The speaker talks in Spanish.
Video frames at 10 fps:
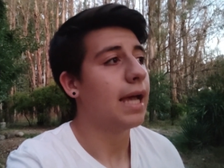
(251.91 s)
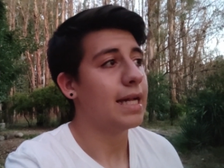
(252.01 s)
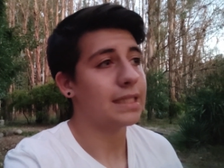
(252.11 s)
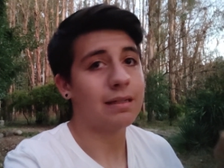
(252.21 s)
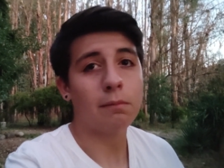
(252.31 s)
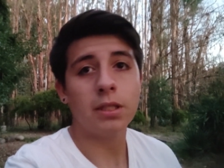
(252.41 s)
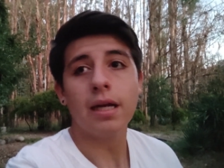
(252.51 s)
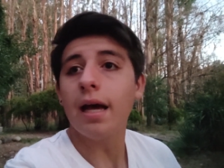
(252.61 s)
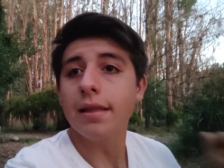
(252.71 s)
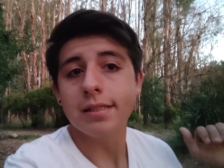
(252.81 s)
En la tabla
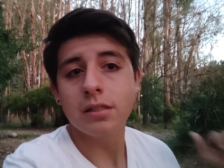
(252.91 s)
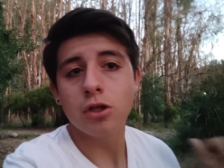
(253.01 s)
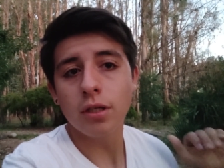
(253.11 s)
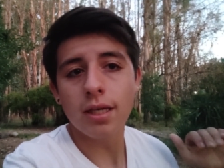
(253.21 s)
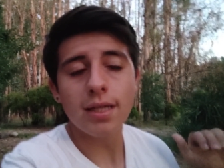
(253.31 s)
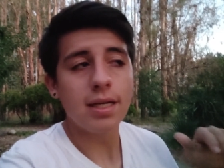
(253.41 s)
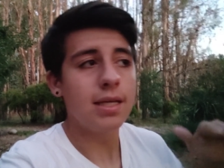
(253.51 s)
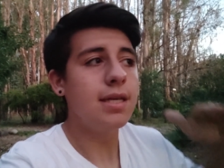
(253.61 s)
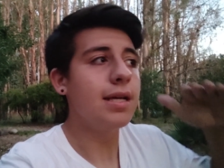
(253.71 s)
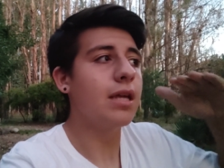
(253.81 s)
ponderada descendió Iquique
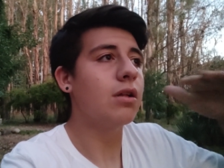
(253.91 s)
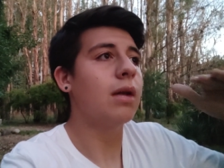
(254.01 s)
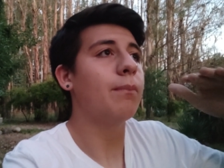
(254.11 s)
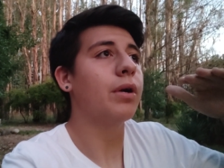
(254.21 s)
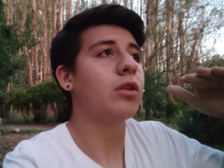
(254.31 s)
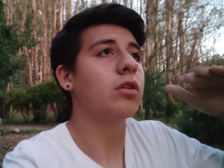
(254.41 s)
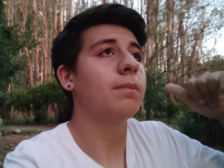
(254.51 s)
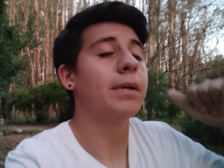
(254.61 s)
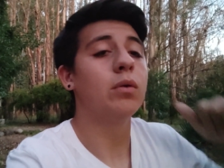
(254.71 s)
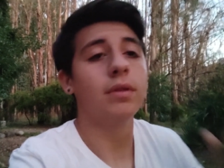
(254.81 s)
y quedó en el
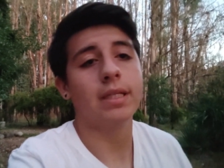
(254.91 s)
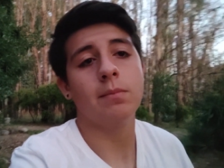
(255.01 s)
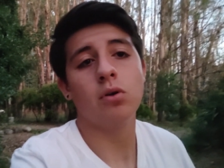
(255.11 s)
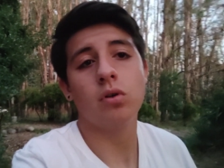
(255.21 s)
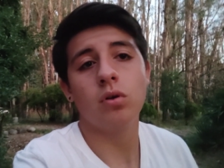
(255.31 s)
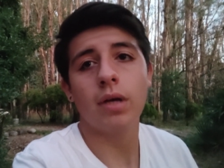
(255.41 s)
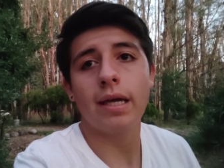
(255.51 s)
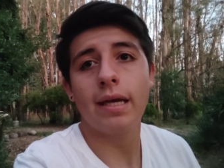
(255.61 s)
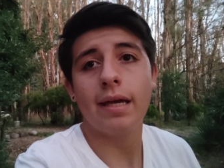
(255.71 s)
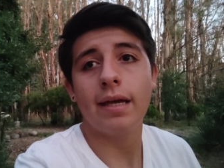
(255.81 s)
puesto penúltimo
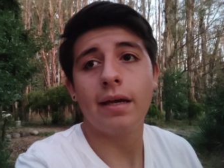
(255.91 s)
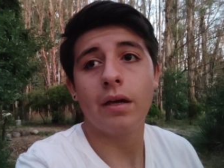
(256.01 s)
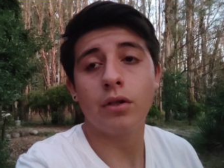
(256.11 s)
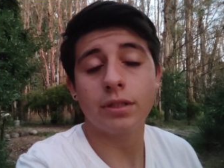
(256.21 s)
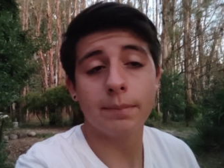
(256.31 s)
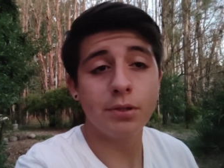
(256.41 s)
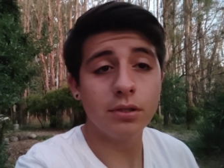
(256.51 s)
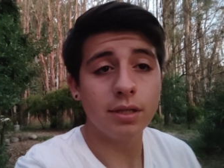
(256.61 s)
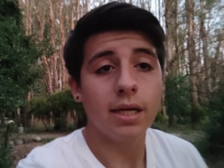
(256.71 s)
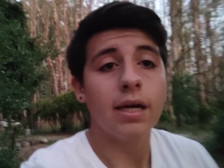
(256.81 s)
eh,
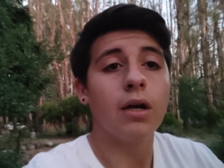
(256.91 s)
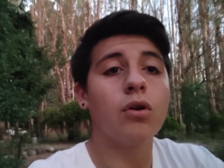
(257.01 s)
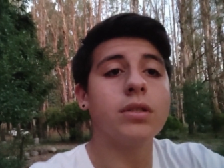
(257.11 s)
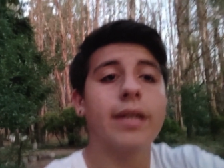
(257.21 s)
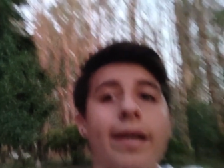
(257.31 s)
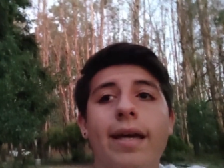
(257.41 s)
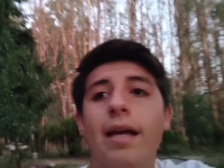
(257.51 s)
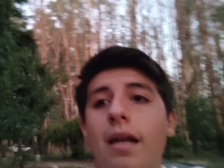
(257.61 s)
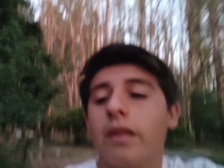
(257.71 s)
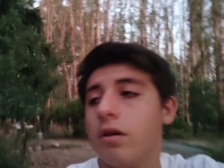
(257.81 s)
Concepción, cosa
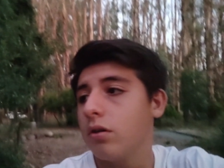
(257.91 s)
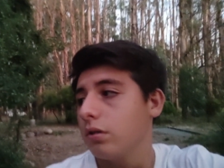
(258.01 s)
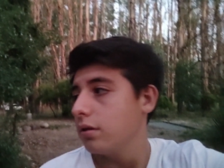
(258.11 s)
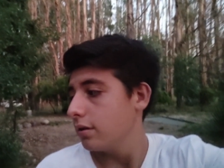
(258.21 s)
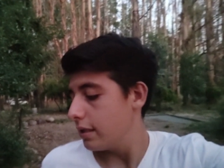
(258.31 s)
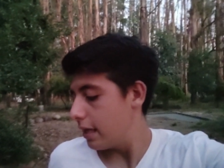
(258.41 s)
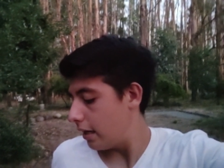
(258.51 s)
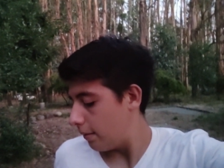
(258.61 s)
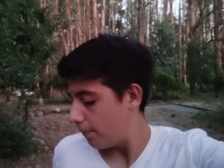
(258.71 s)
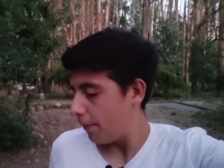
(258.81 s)
que le dio
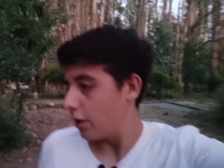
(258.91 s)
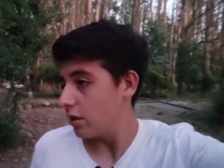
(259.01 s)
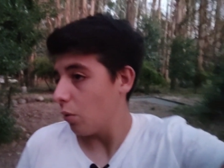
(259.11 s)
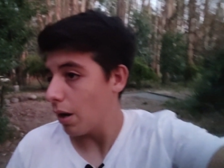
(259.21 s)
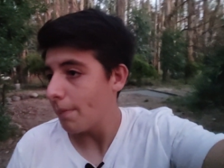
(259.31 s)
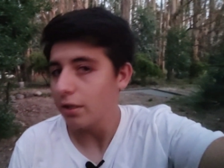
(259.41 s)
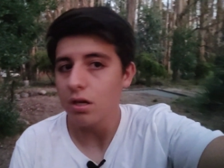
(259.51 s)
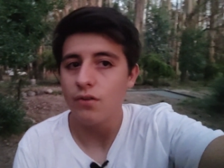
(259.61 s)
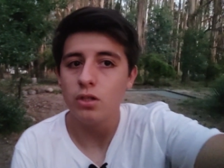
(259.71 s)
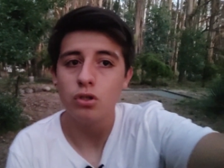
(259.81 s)
el ahora se va a jugar el
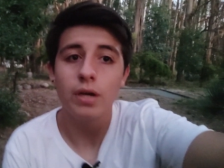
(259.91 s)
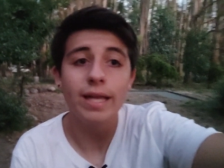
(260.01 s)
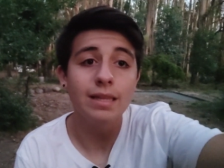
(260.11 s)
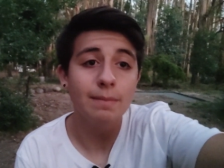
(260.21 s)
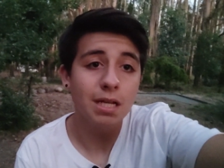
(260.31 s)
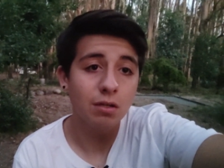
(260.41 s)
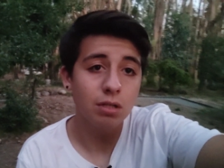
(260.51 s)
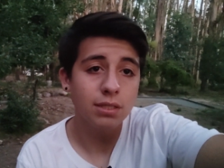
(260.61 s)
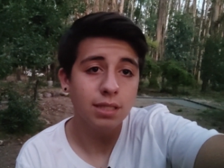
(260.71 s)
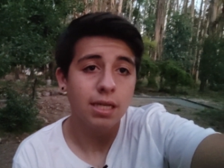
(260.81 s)
partido definitorio este
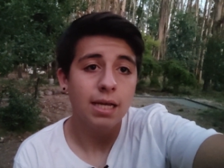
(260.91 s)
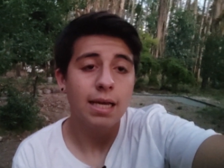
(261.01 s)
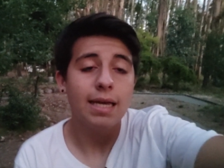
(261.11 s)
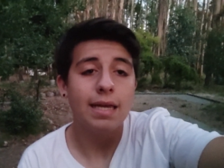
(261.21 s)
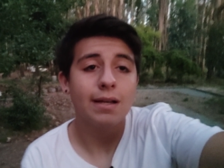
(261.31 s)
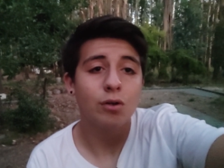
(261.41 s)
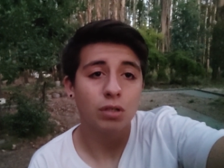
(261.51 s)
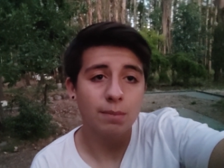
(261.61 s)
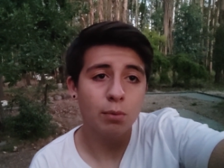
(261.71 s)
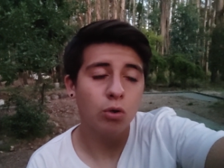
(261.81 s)
miércoles eh,
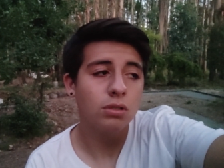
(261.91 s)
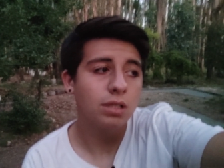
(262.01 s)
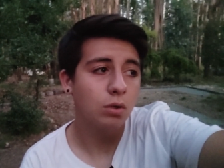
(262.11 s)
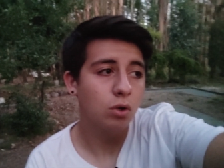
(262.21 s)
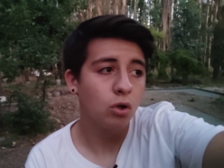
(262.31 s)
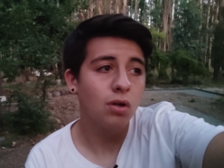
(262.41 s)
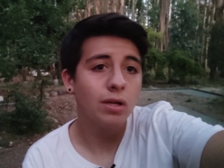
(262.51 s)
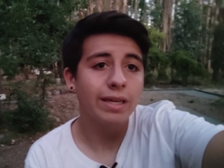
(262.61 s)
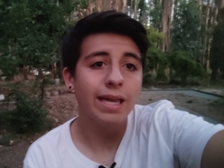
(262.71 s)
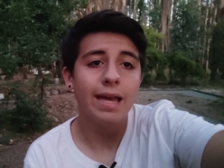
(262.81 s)
Coquimbo contra Colo
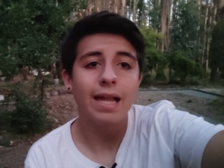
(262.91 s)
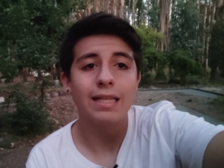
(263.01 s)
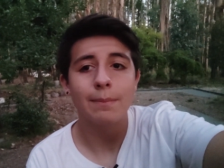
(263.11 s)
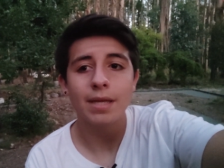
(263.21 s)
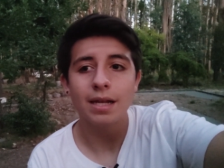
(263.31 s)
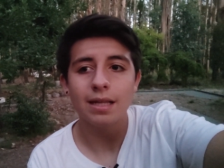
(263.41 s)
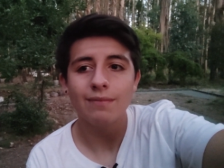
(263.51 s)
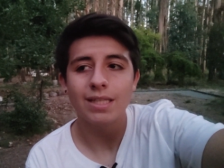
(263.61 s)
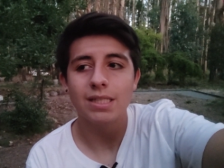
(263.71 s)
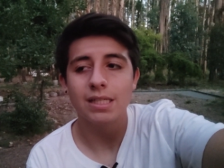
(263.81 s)
Colo que el que pierda
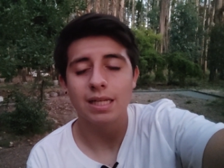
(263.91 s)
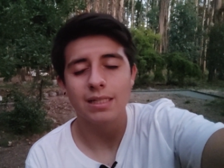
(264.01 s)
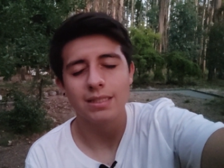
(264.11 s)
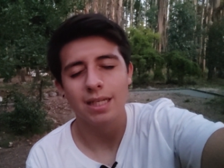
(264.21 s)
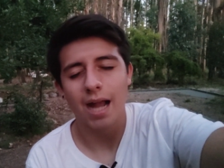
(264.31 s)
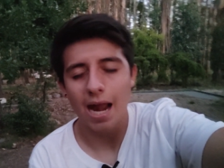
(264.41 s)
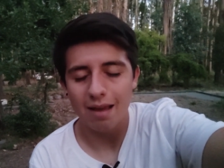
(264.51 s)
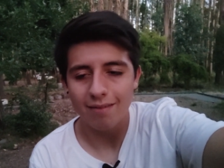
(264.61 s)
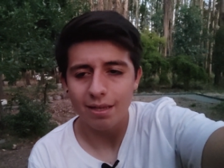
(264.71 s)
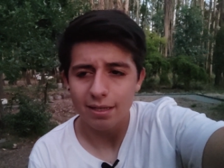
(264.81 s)
va a tener que irse a
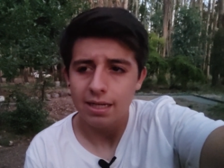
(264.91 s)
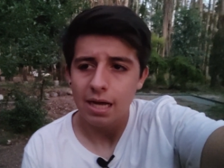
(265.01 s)
la B